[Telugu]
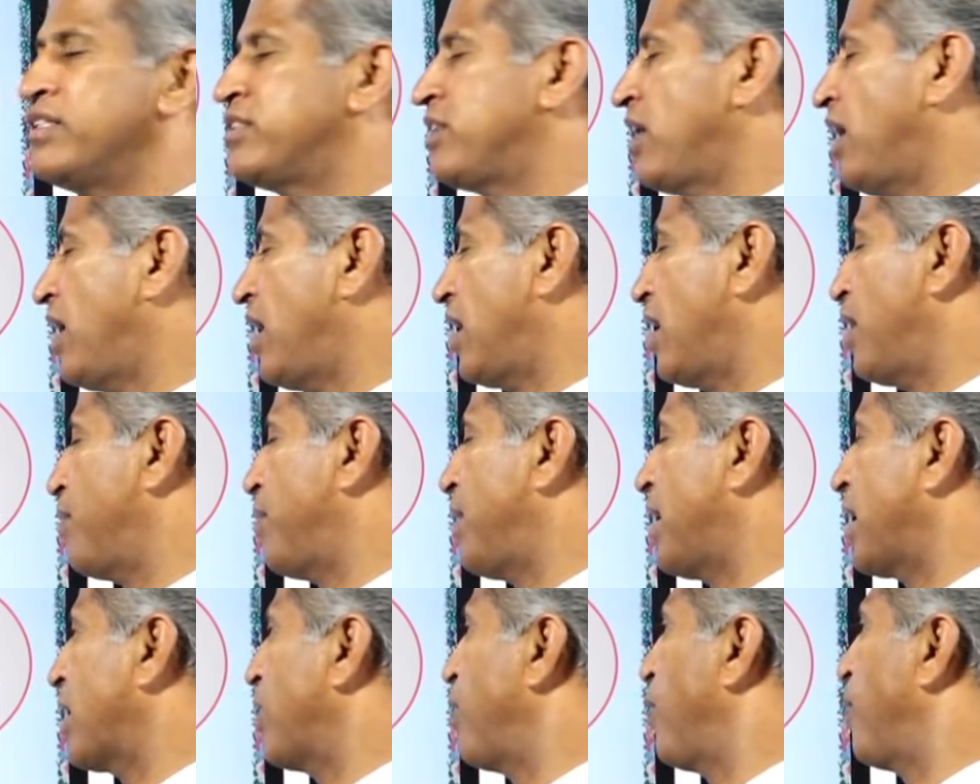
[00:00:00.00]
చాలా
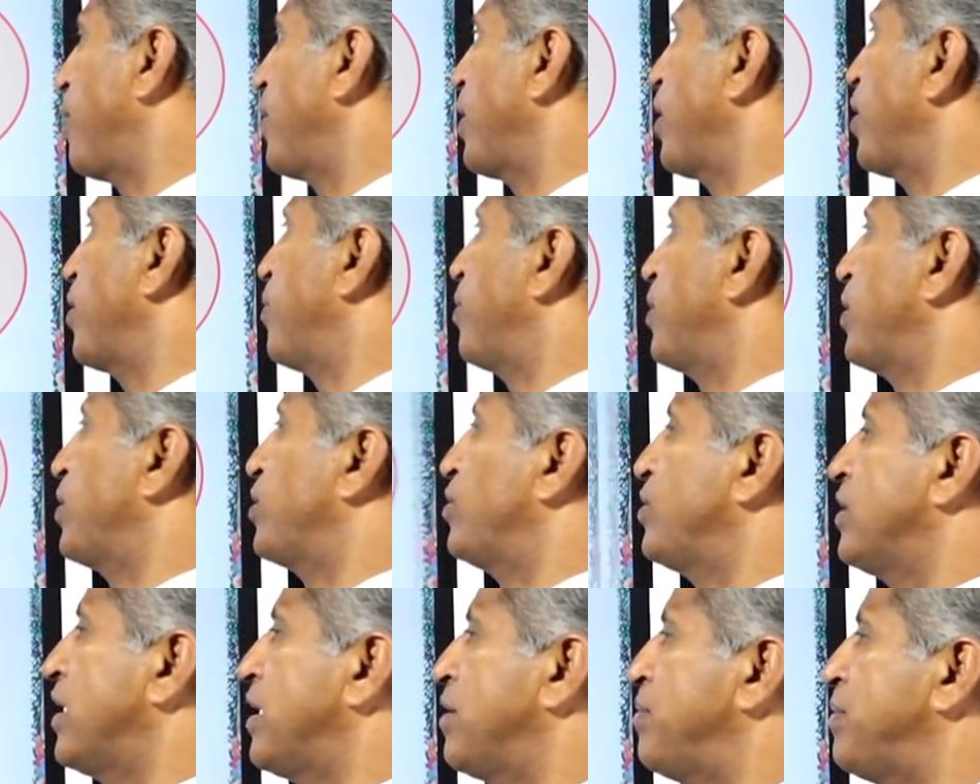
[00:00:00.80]
బాగా
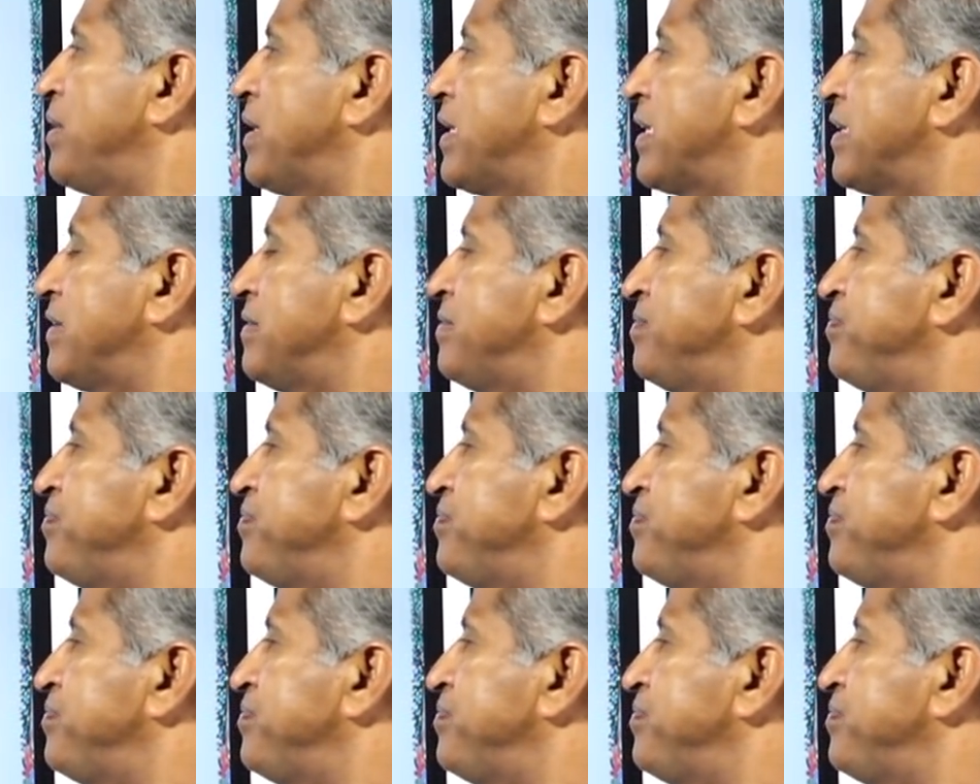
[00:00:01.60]
ఉపయోగపడుతుంది అనమాట